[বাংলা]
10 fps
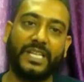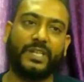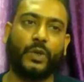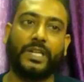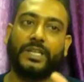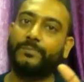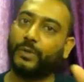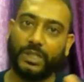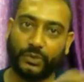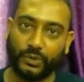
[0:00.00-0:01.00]
এতে অনেক
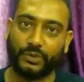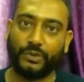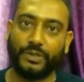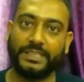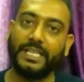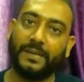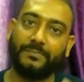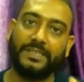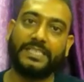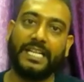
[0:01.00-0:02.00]
ইম্পর্টেন্ট তথ্য রয়েছে
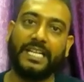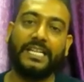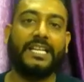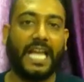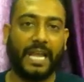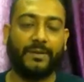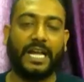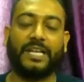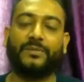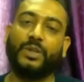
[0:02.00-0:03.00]
আপনি চাইলে একবার
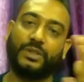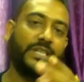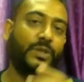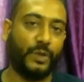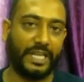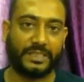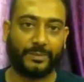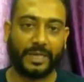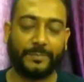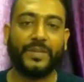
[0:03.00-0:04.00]
আগের ভিডিওতে ঘুরে আসতে
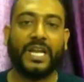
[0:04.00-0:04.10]
পারেন